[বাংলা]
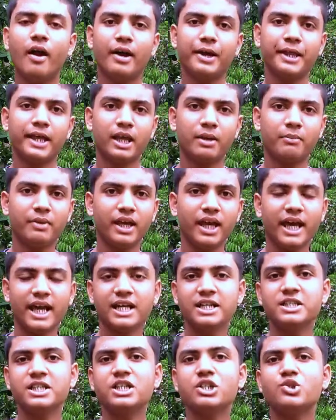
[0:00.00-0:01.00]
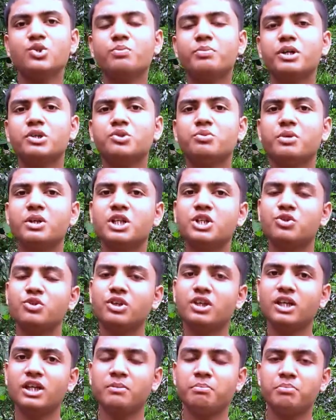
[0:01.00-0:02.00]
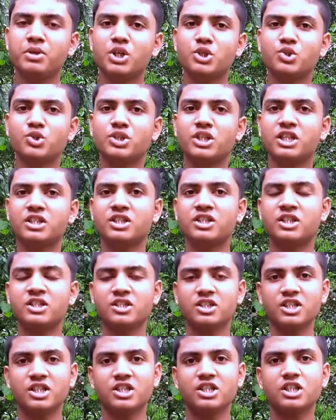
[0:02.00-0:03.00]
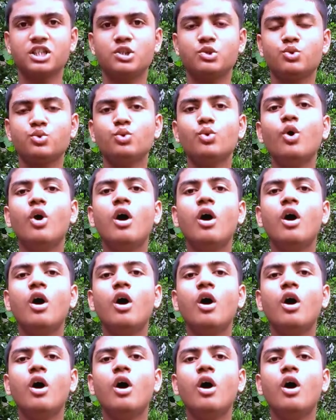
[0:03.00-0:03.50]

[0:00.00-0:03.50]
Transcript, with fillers: রিয়েলমি এক্স থ্রি সুপার জুম এডিশনের ইমপ্রেশন জাস্ট এটার সিক্সটিন ইন্টু